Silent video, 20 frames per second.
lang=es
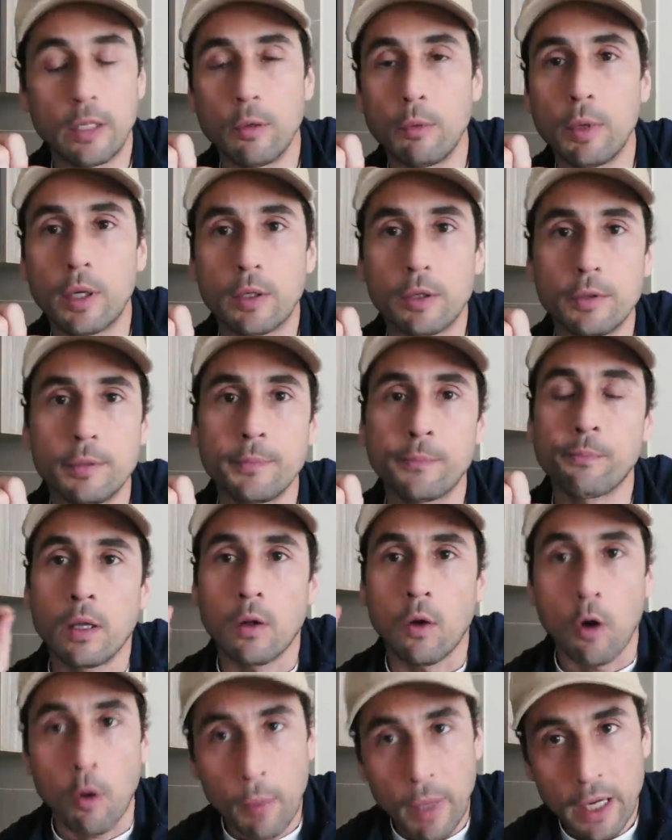luego,
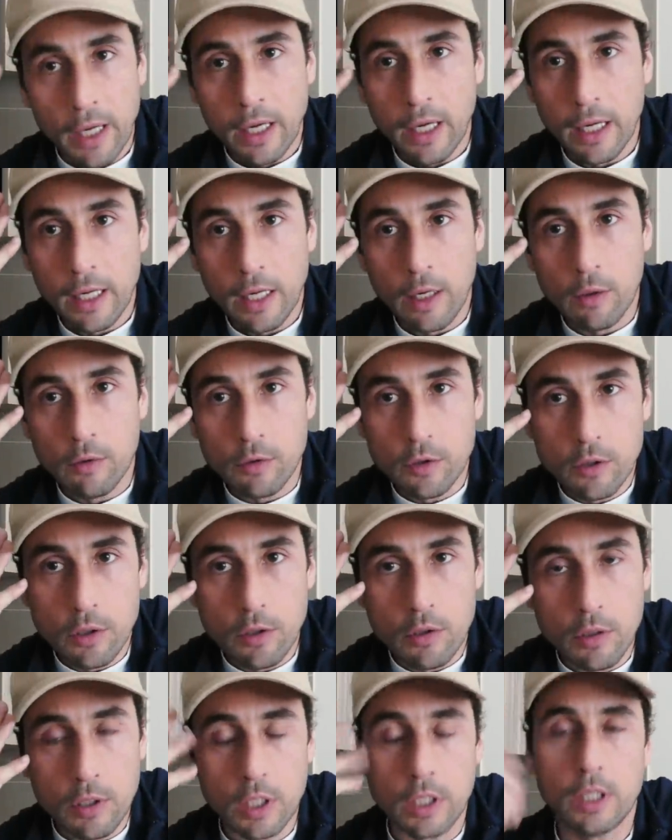o me han regalado un
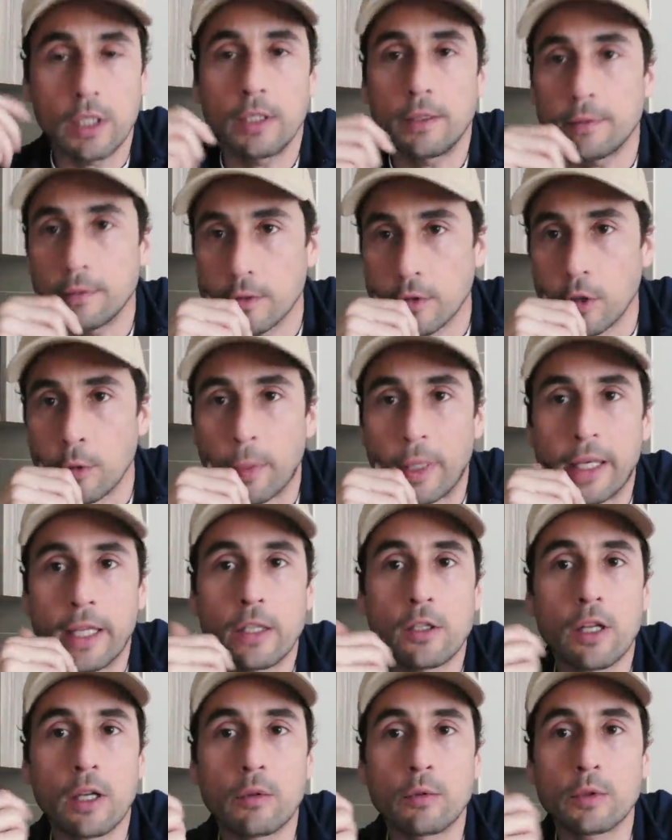jockey, o me han
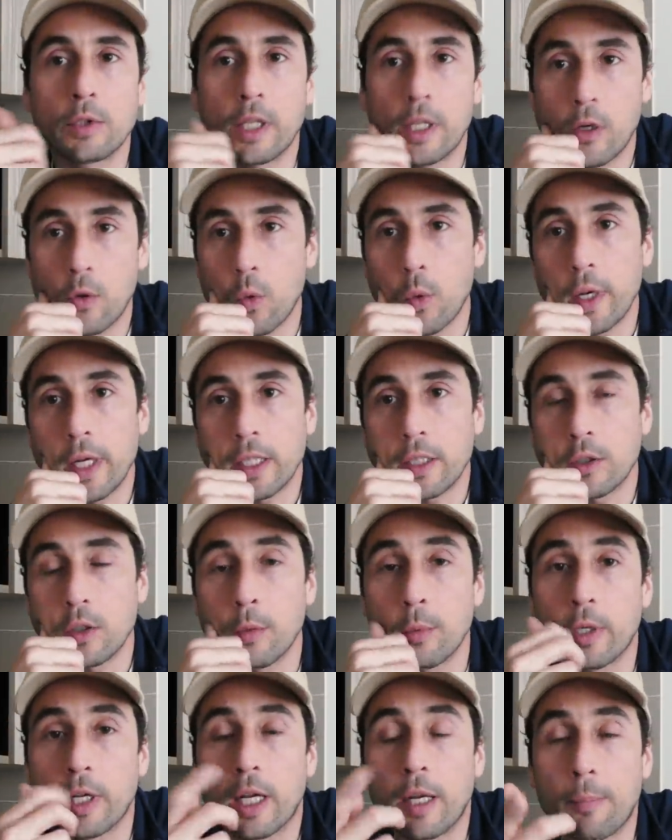hecho algún descuento,
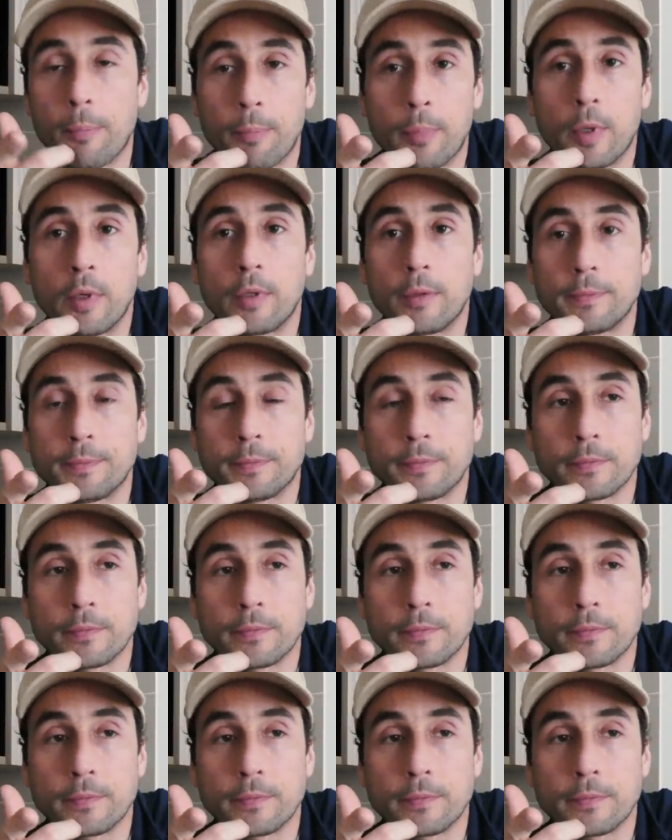por ejemplo,